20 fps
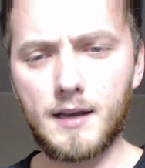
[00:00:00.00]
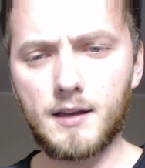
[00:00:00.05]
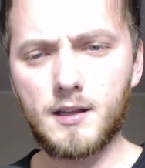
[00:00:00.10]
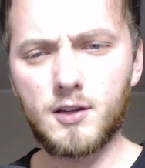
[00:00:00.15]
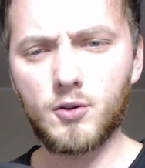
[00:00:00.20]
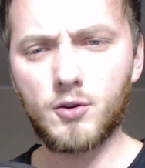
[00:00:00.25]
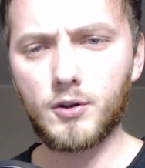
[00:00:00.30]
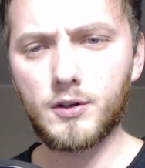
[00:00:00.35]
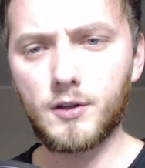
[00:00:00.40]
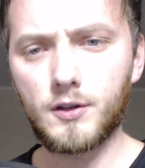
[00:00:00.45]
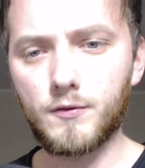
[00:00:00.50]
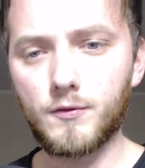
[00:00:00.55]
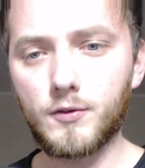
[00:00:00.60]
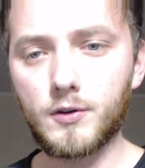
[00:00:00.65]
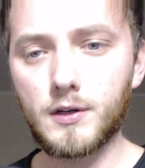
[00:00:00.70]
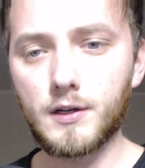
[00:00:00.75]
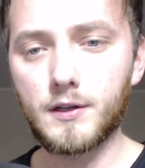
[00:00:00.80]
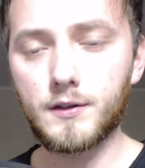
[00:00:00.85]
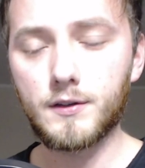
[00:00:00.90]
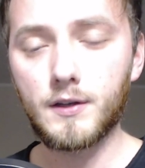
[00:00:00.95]
ich noch nicht
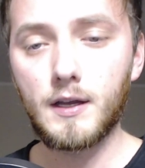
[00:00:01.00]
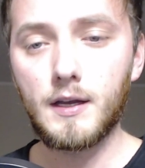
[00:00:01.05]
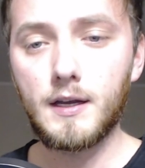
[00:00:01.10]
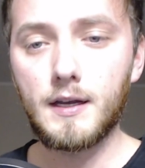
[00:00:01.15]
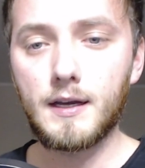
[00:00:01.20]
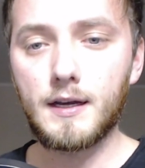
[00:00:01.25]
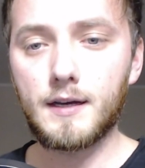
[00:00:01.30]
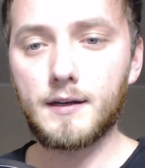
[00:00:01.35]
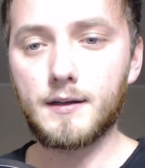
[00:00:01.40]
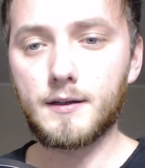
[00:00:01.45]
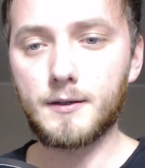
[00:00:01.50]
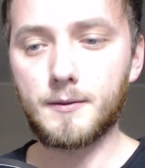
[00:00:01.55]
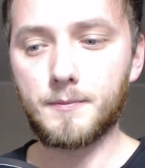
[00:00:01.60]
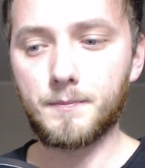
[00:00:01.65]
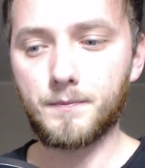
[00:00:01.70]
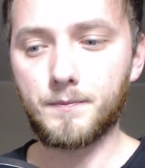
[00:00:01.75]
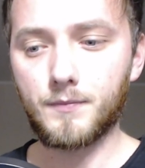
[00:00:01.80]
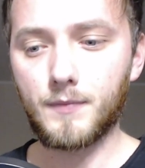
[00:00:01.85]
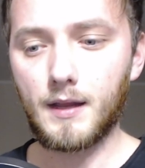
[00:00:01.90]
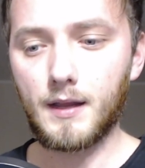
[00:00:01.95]
wirklich,
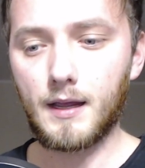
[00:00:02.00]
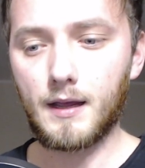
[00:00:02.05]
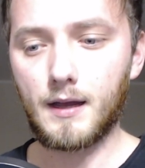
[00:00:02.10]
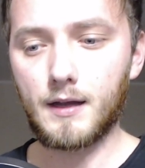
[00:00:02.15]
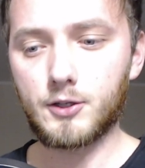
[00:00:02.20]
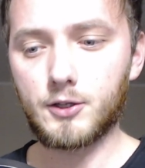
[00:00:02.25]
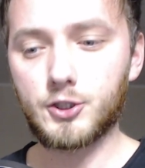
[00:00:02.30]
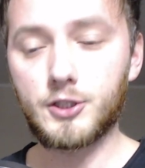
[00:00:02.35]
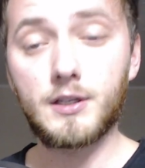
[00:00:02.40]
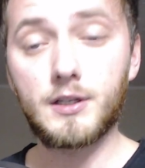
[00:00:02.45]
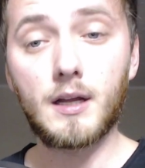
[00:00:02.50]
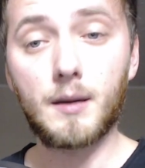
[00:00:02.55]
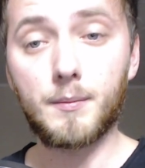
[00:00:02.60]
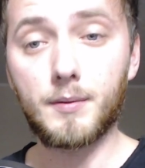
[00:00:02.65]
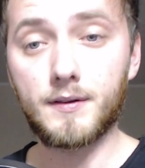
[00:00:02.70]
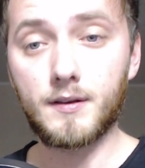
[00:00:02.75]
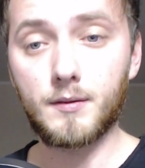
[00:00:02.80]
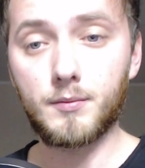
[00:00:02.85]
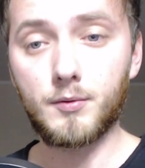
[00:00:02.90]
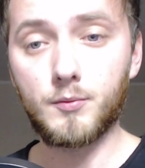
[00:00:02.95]
ähm, er schien
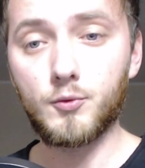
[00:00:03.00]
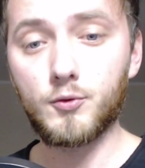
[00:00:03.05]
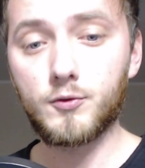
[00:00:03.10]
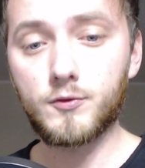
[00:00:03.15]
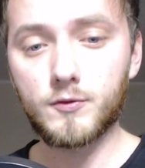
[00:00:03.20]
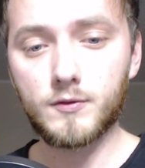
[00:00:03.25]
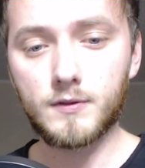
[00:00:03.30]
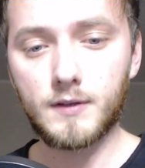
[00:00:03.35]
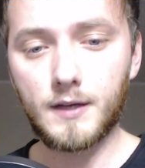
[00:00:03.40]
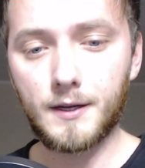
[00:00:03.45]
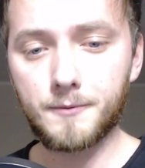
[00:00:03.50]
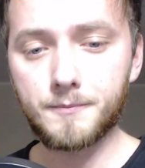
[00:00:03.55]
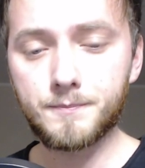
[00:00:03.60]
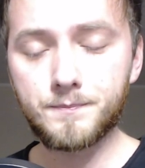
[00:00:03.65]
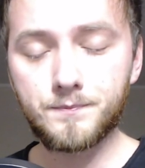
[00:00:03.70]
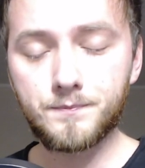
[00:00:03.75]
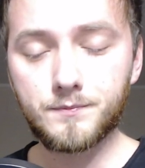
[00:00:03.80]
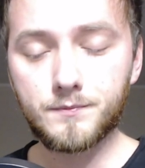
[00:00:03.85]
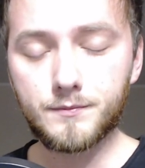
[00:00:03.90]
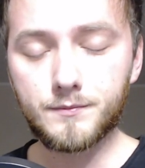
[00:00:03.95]
aber sehr bemüht zu sein
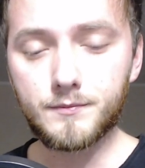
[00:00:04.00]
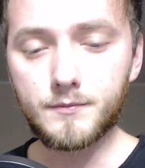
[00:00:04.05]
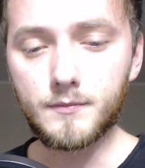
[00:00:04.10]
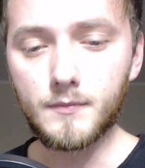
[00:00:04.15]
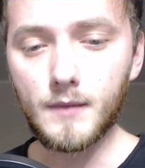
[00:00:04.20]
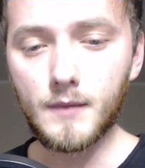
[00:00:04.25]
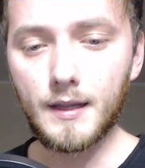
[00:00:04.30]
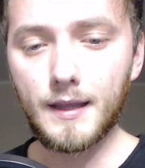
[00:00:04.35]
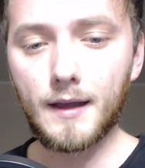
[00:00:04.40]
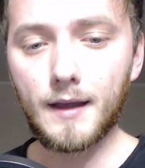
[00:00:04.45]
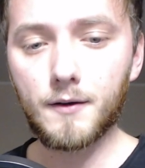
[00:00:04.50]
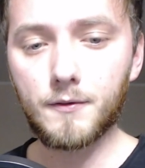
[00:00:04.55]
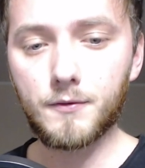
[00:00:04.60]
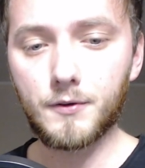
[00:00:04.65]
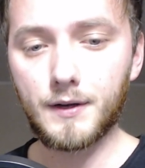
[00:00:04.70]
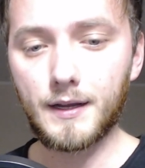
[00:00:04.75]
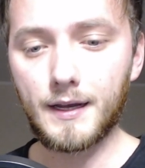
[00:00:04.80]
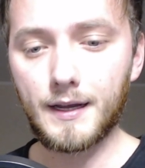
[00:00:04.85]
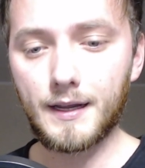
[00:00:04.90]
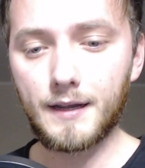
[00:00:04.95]
ja,
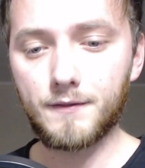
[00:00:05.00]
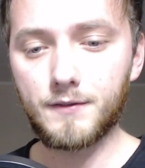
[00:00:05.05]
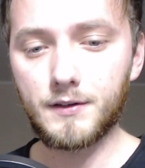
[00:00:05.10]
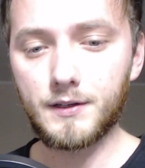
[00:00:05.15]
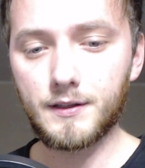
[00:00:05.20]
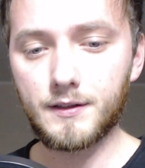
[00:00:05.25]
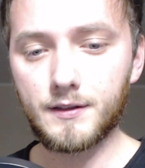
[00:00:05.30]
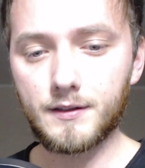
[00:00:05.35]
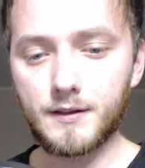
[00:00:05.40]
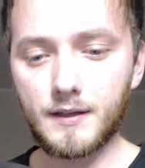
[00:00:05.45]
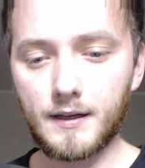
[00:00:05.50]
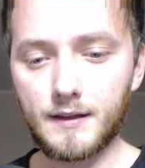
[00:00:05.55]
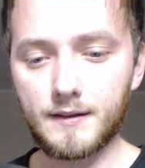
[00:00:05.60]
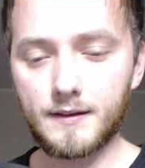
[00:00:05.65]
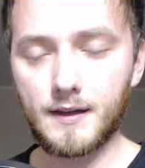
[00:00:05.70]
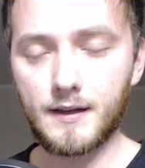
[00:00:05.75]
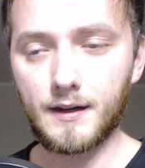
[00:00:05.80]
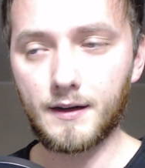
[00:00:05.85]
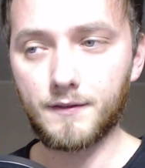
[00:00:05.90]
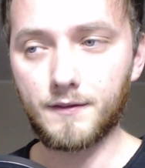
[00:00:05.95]
von daher will ich da
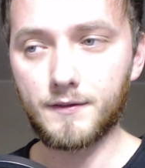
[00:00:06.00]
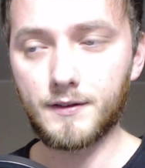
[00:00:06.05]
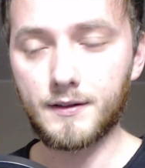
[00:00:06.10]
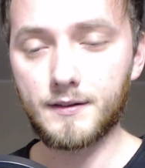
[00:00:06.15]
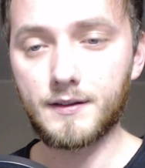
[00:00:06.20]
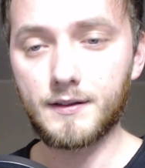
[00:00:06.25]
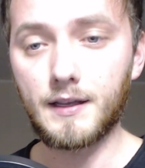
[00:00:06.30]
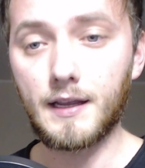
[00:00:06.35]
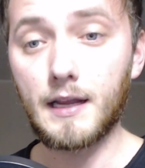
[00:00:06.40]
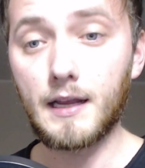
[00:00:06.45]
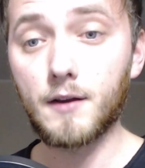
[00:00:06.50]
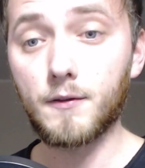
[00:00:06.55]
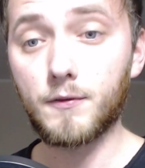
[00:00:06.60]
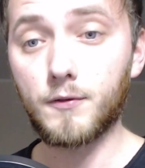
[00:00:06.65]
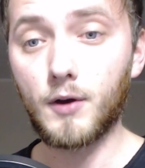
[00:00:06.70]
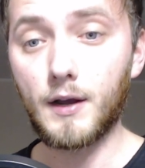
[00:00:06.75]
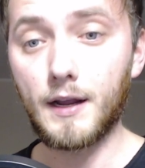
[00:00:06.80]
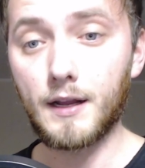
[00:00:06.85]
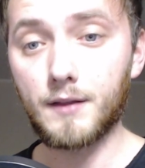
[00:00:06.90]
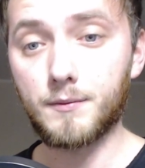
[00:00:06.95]
sagen, was die Ele
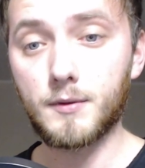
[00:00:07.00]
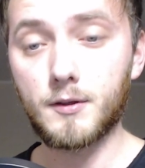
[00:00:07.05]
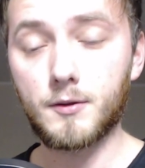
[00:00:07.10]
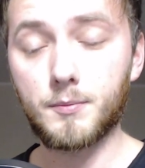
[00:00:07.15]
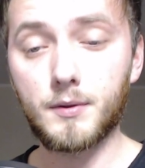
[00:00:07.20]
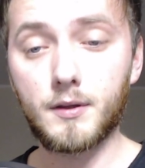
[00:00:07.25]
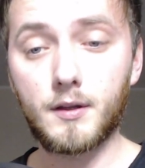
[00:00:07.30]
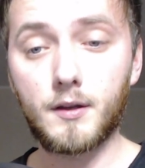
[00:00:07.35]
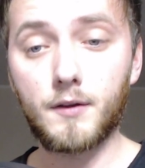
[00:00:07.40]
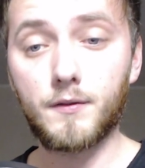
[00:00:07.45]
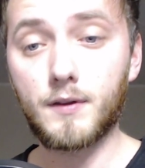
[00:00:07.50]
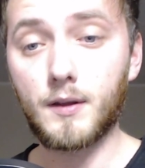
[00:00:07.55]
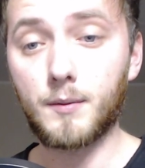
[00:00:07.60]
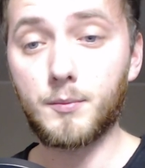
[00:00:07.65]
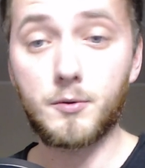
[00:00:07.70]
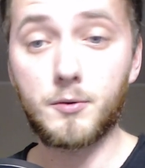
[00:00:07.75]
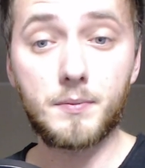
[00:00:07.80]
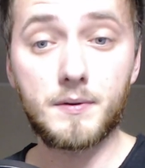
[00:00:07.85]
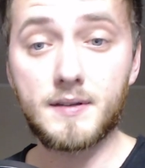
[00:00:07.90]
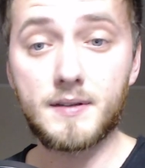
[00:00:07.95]
vor Admins betrifft, habe
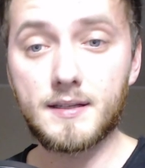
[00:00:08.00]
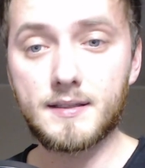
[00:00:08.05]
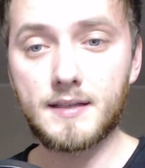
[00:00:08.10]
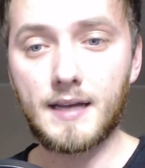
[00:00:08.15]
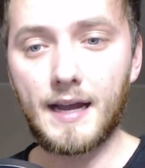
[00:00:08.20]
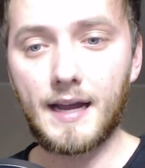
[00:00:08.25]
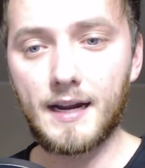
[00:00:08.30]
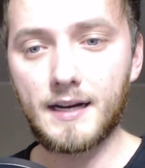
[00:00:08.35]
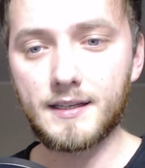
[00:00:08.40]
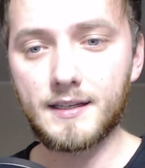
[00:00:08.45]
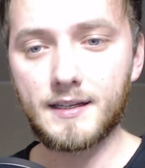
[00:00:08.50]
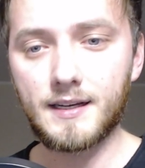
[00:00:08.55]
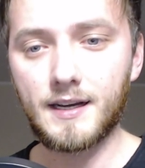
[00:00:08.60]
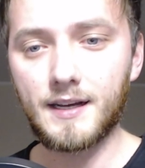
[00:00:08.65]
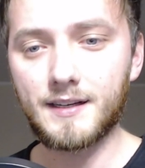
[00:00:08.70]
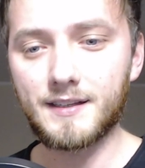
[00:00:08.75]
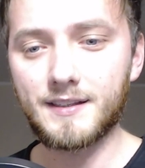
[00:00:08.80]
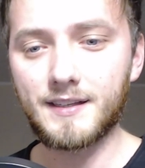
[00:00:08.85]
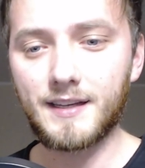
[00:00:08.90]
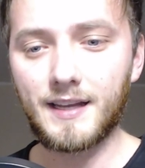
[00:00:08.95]
ich bis jetzt eigentlich
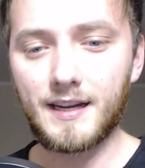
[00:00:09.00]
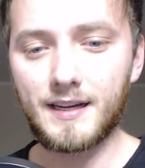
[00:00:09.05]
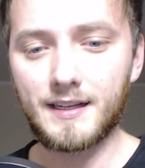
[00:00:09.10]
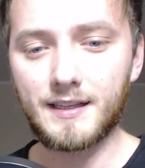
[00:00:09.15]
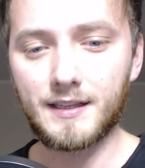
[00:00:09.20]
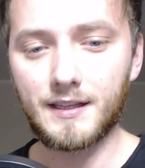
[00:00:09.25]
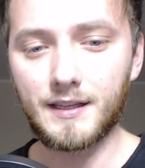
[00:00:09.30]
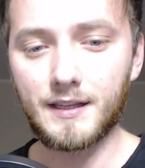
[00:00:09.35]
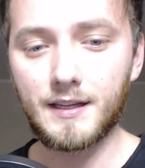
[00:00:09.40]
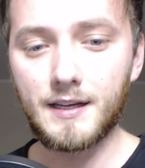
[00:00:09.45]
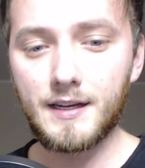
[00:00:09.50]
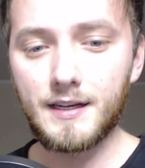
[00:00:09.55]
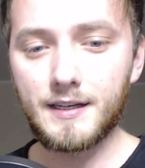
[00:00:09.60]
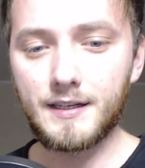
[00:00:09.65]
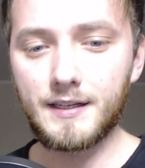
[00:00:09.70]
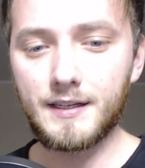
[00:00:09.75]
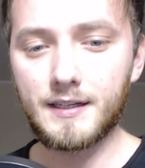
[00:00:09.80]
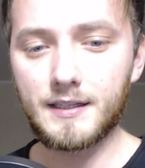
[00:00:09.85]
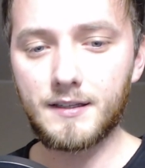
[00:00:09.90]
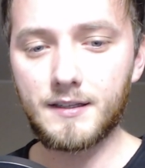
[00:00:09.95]
keine direkten
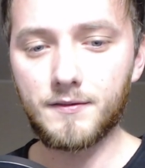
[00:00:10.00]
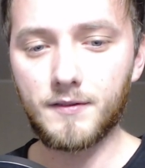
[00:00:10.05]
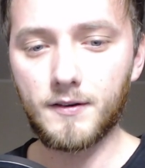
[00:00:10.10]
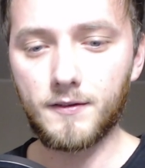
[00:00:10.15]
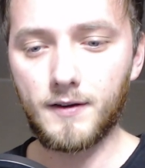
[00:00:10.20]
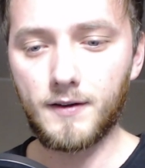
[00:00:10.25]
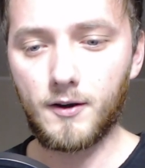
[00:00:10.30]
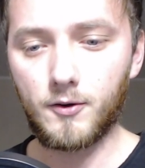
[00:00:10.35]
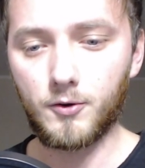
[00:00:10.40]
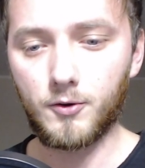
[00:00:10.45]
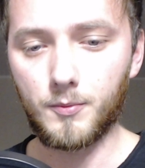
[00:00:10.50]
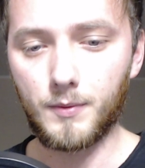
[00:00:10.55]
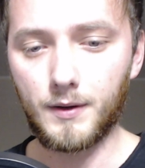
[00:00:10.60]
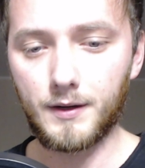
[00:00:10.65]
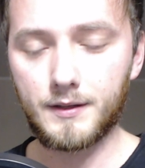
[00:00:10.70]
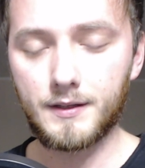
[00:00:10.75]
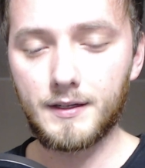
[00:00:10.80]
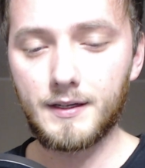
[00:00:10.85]
negativen Erfahrungen gemacht.